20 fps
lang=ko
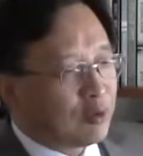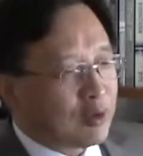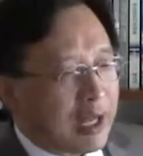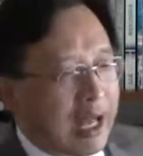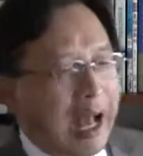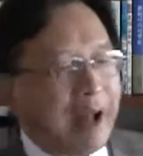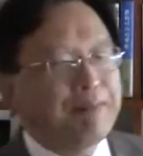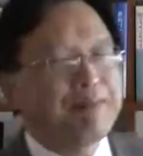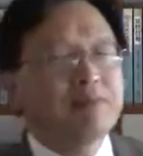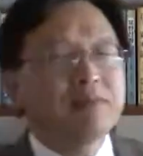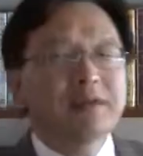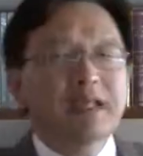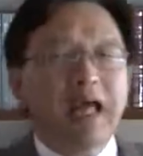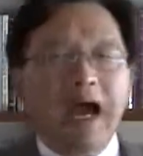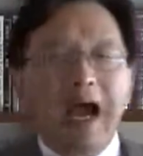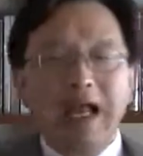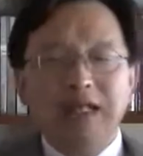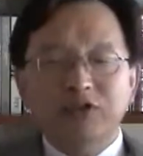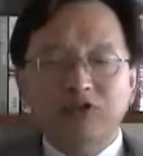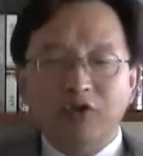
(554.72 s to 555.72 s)

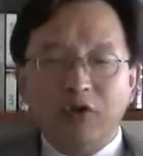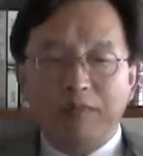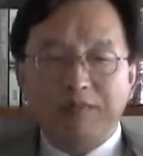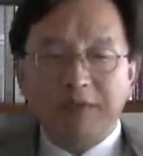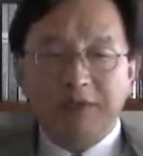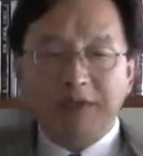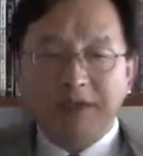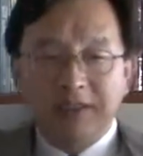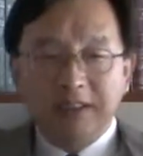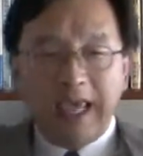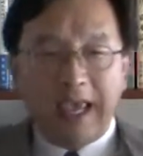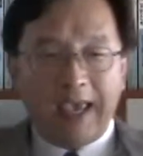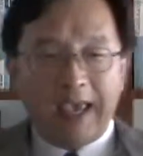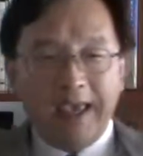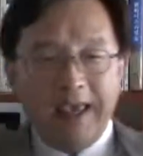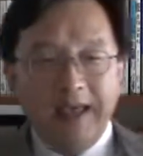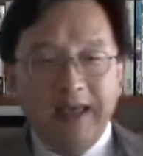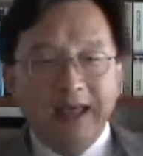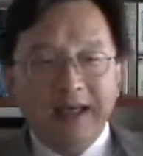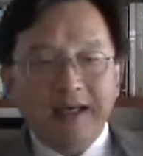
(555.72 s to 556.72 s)
감당할 수 없는 은혜.
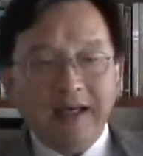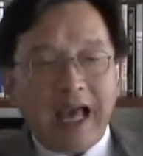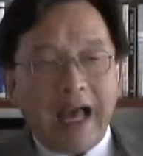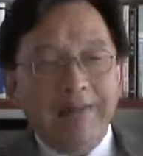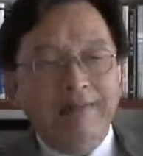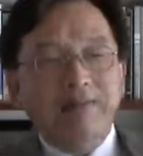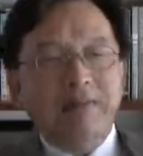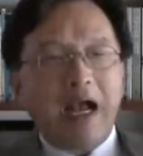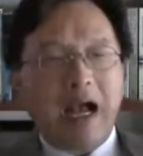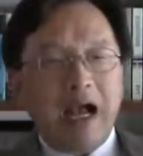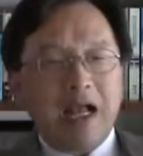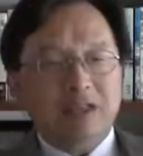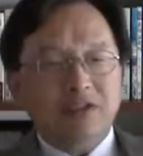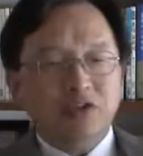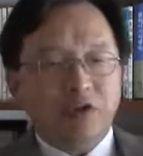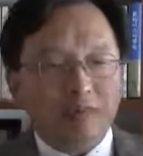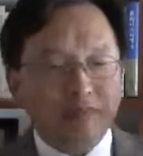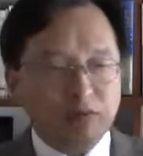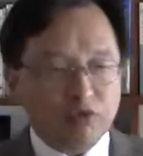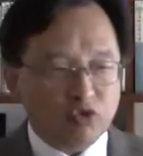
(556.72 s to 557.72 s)
감당할
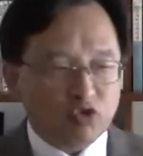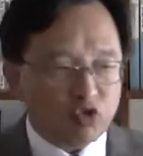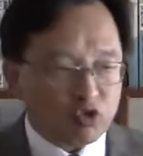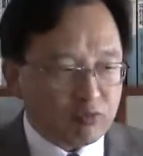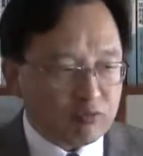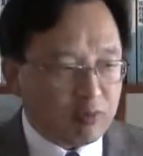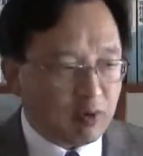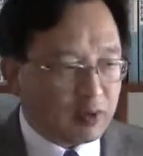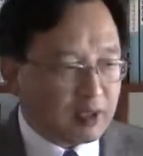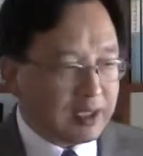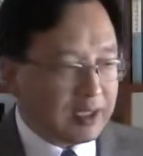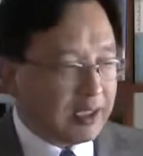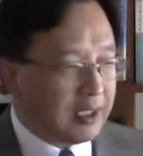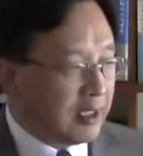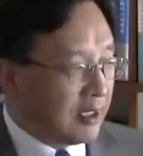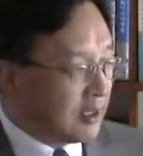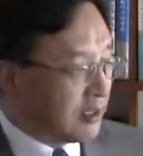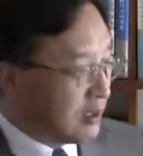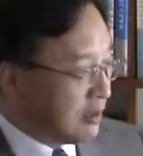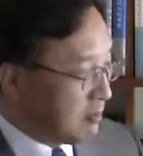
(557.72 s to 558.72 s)
수 없는
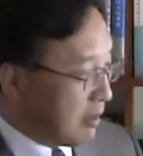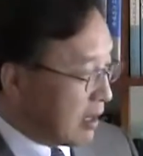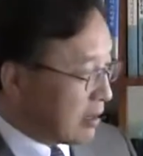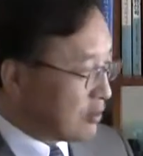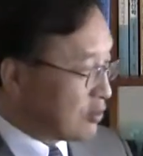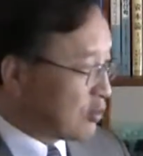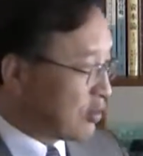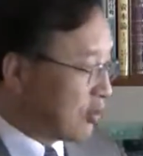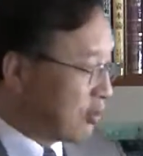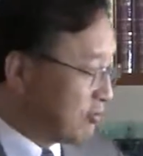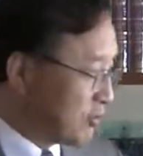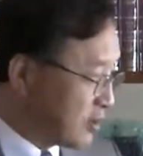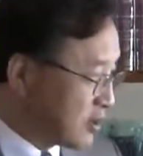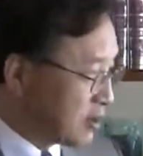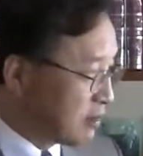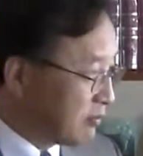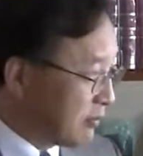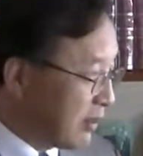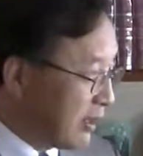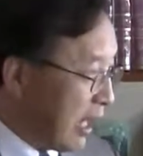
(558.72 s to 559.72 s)
축복이 임하는 줄로
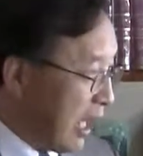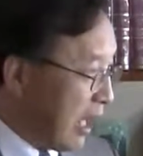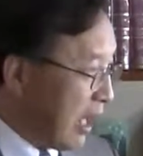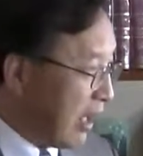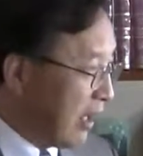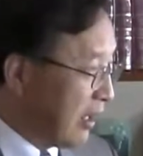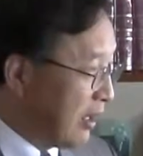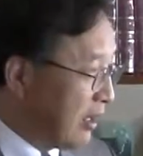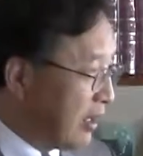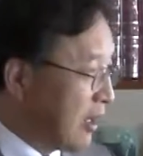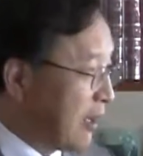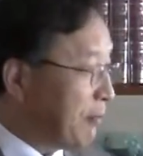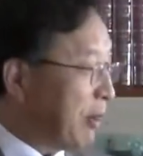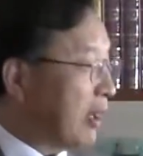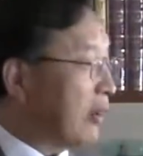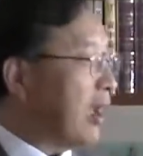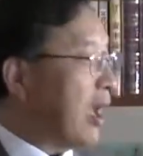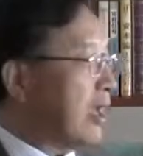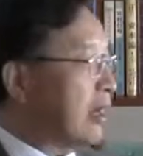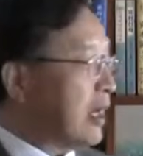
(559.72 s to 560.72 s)
믿습니다.
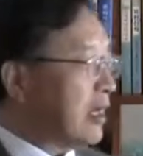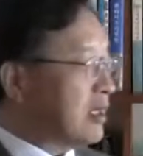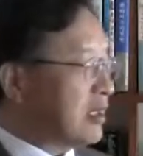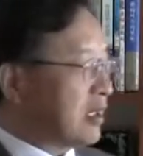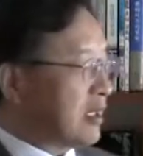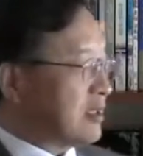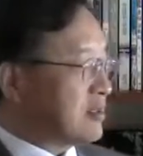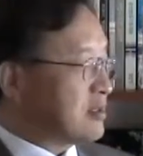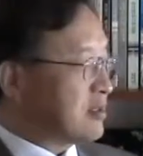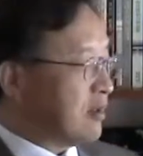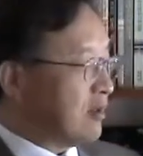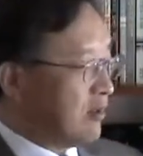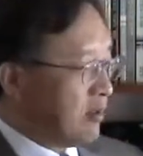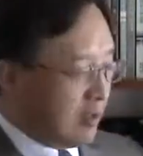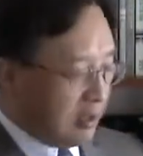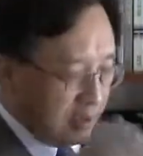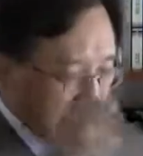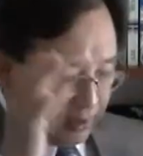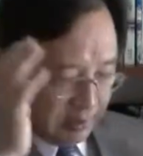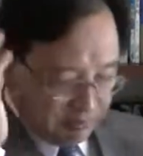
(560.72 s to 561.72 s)
바로 하나님께서
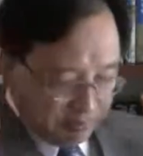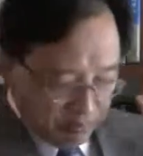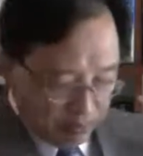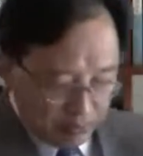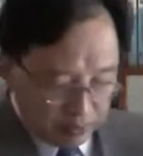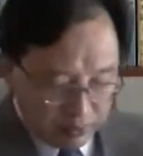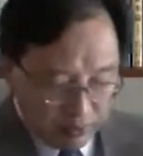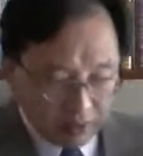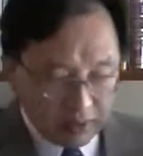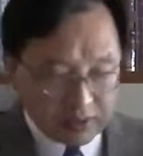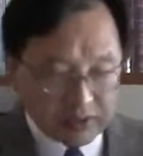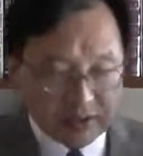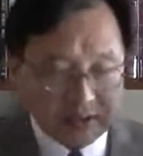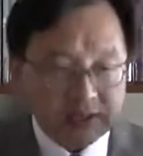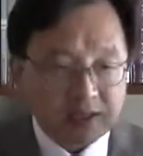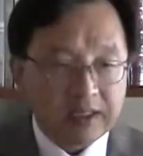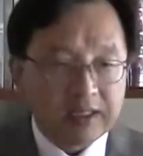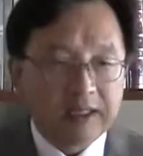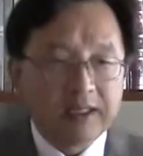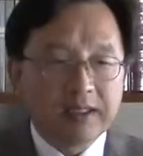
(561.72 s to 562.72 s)
이 모든
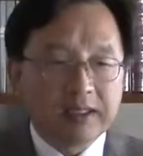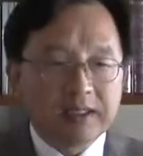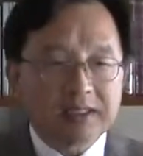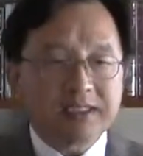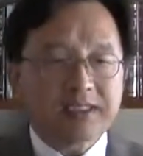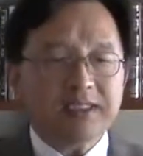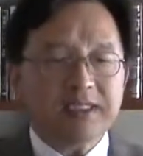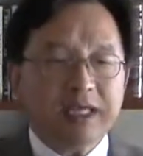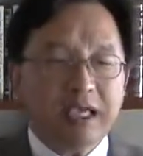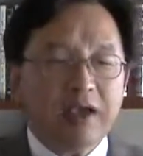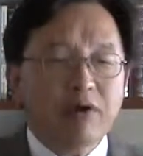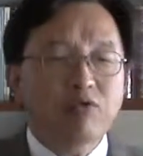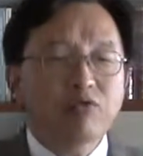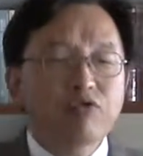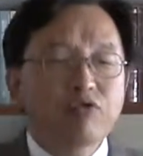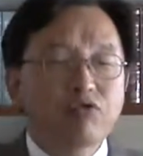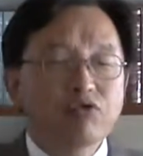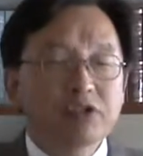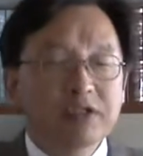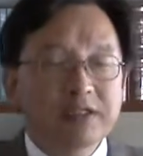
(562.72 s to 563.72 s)
것을
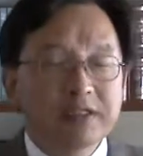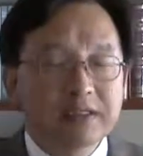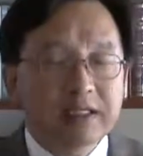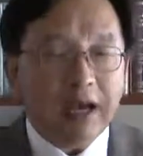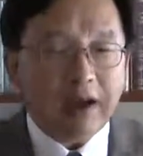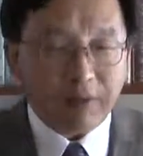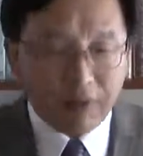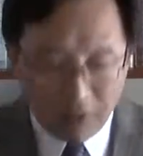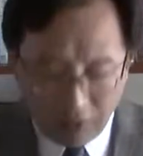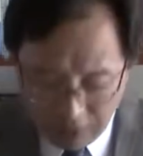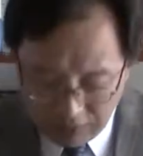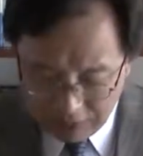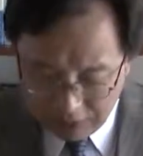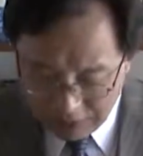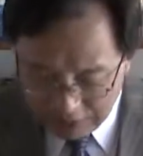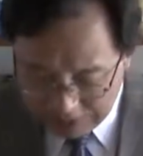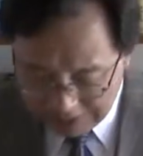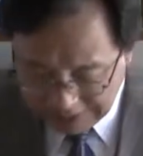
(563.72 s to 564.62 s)
채우신다고